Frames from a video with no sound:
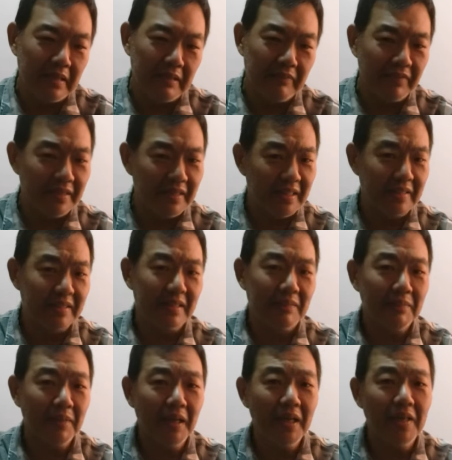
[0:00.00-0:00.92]
Vai dar
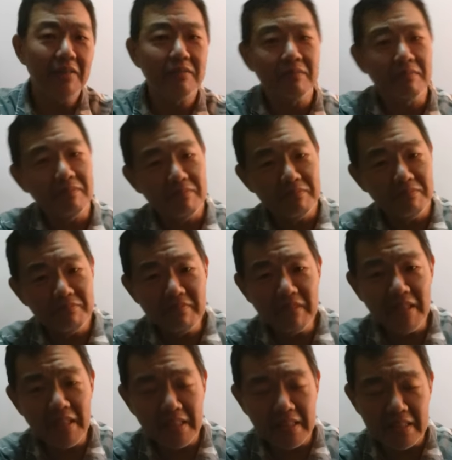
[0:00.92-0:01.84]
trabalho?
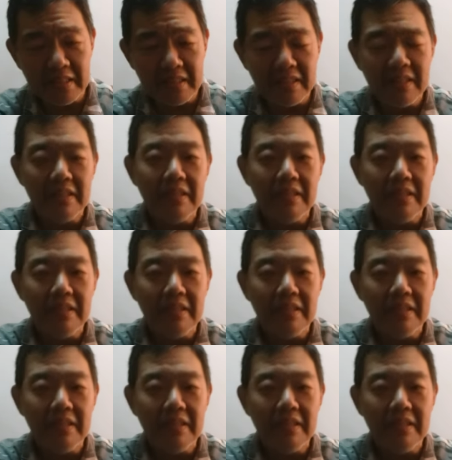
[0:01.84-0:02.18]
Vai.